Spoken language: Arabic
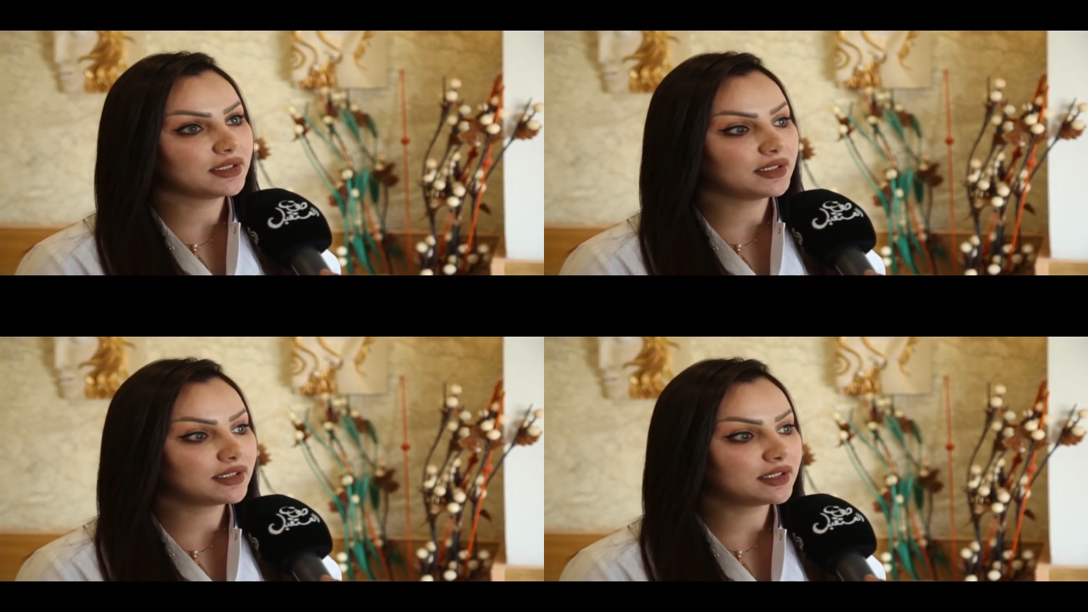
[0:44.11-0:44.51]

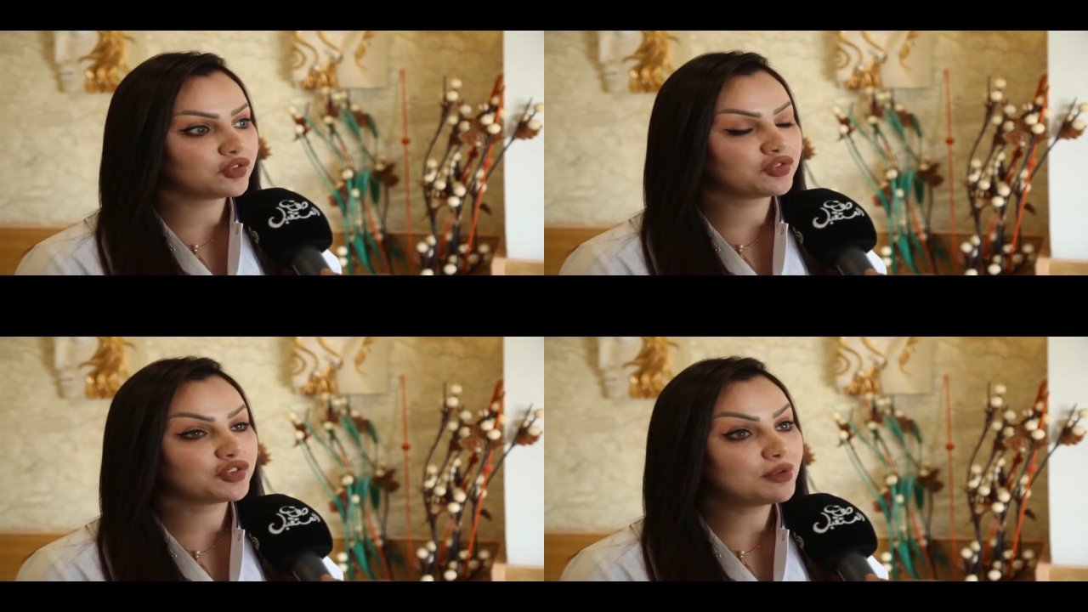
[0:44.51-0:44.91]

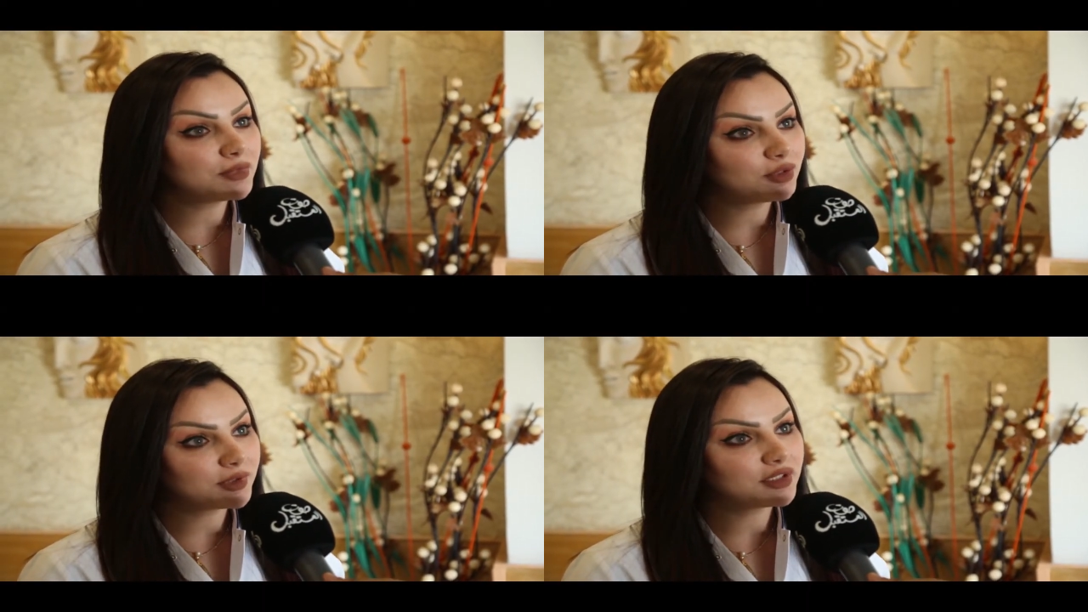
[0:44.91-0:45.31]
تحتاج
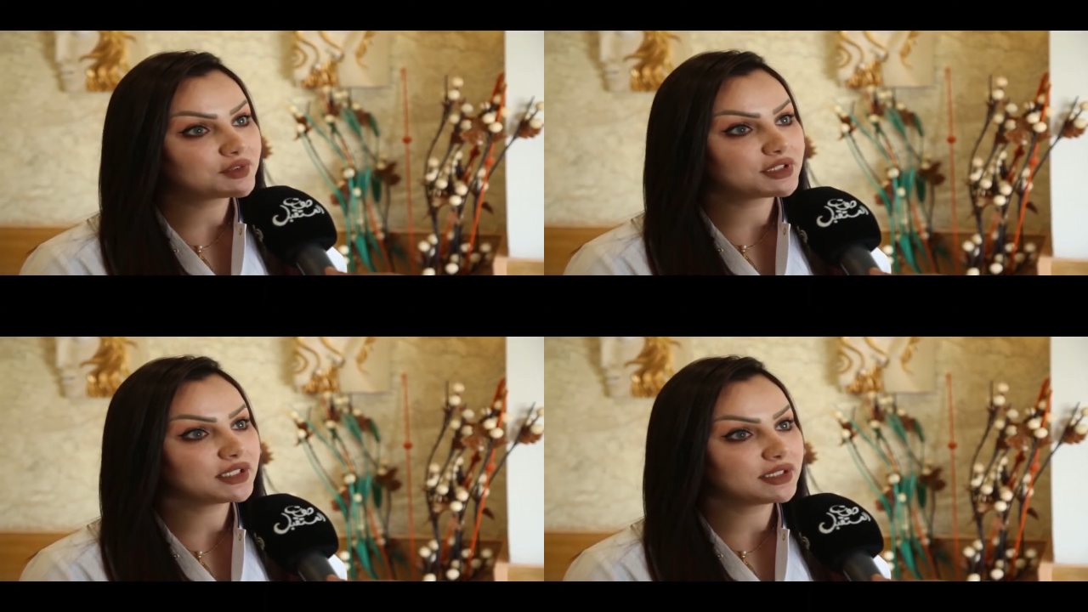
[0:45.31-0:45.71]
تجمل من
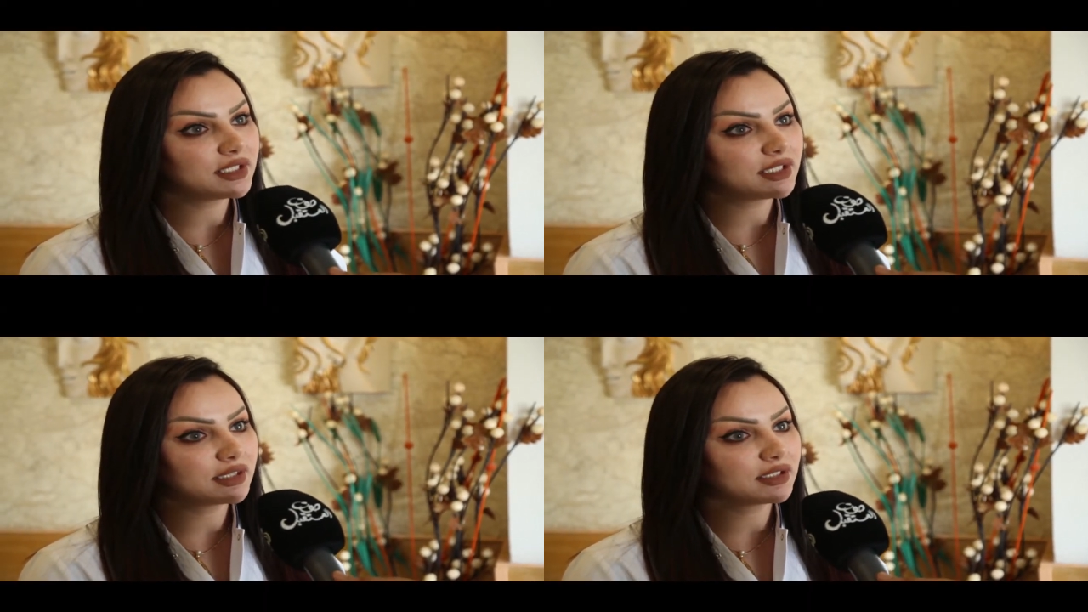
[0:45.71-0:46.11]

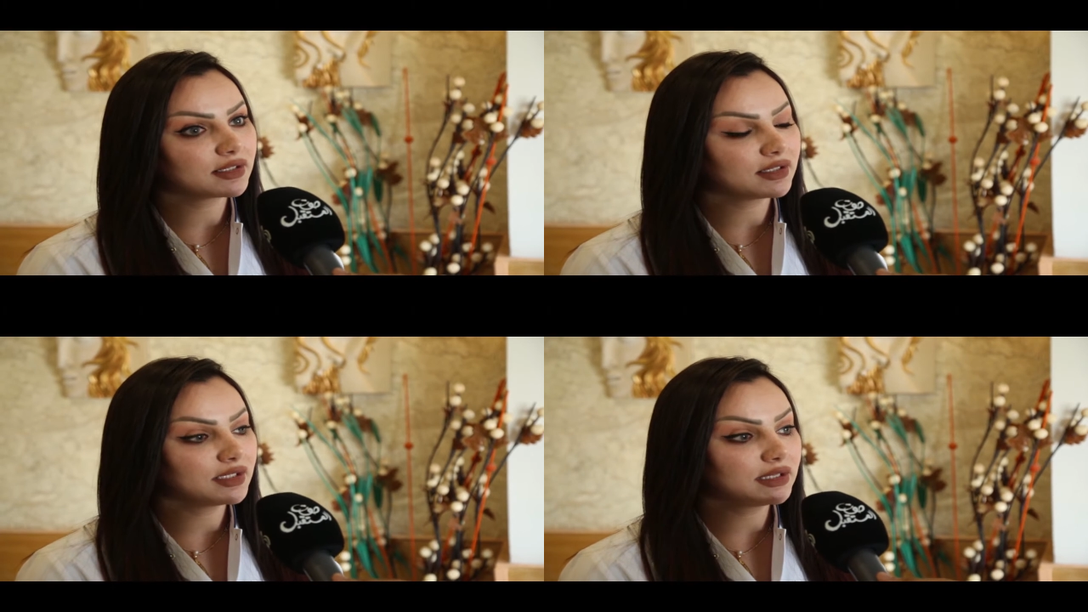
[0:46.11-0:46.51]
نفسيتها
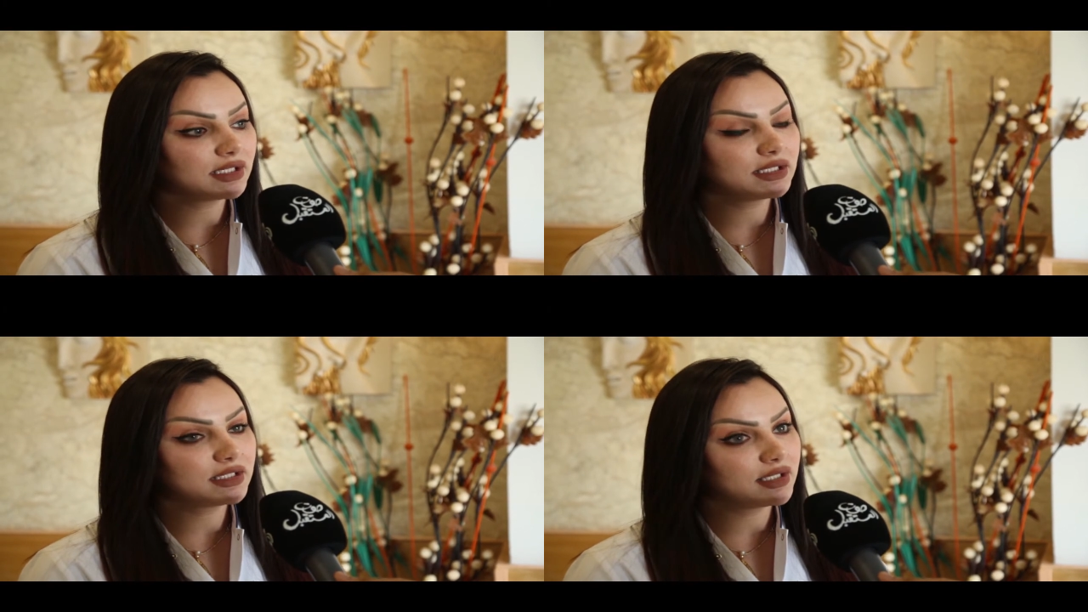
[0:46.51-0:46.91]
اكثر
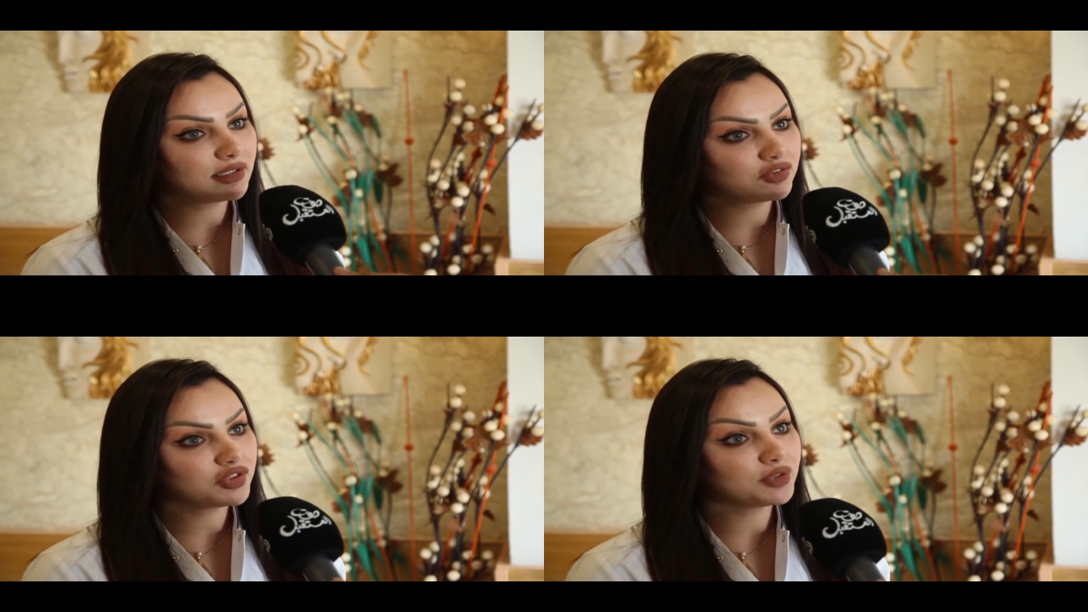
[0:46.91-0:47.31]
قلت لك لان
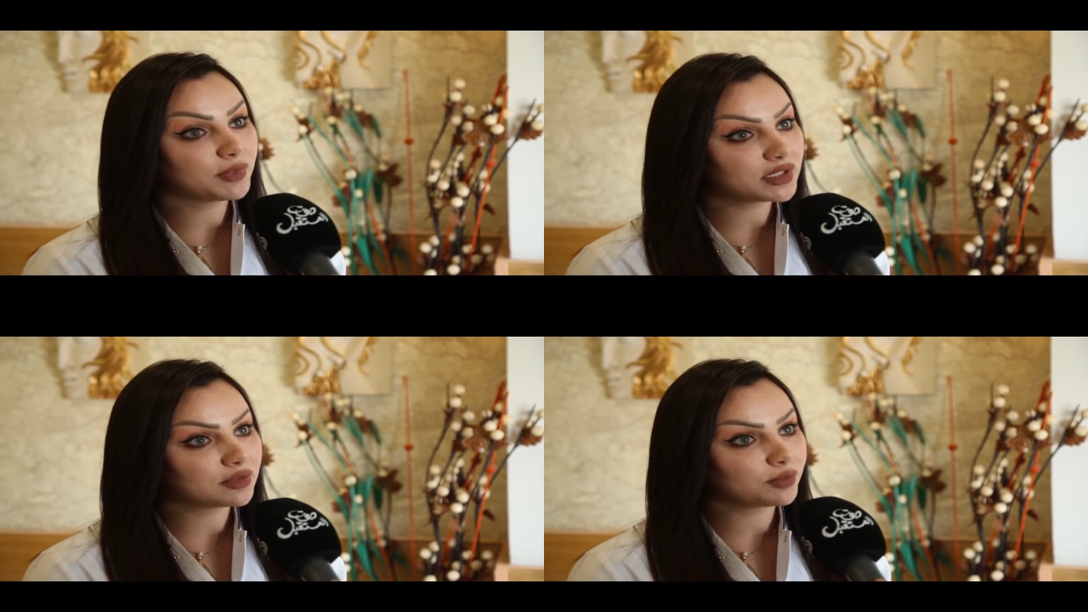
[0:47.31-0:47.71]
هذا الشيء
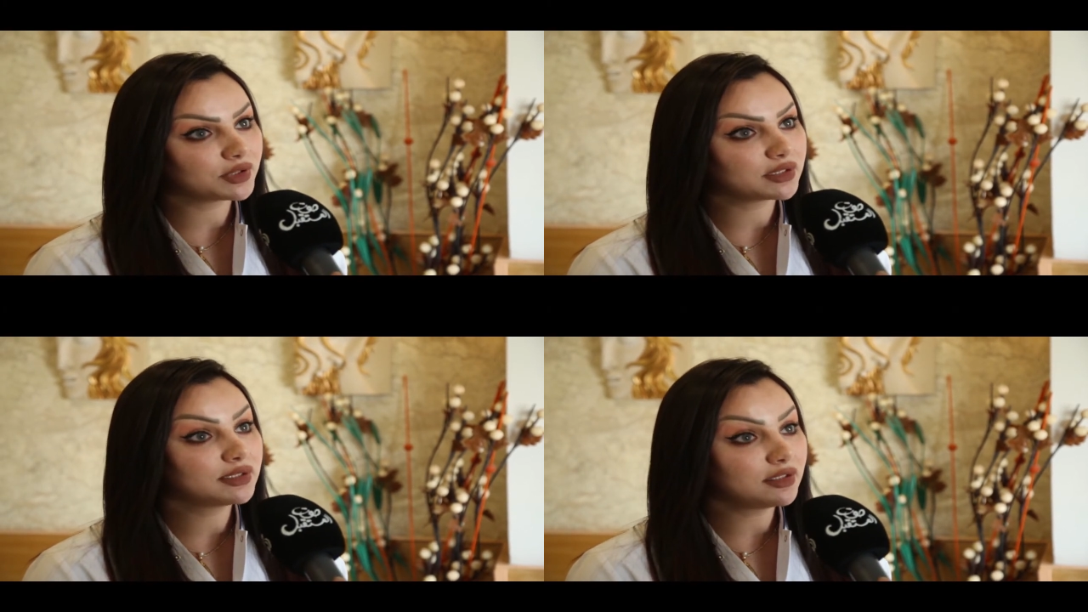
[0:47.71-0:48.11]
مرتبط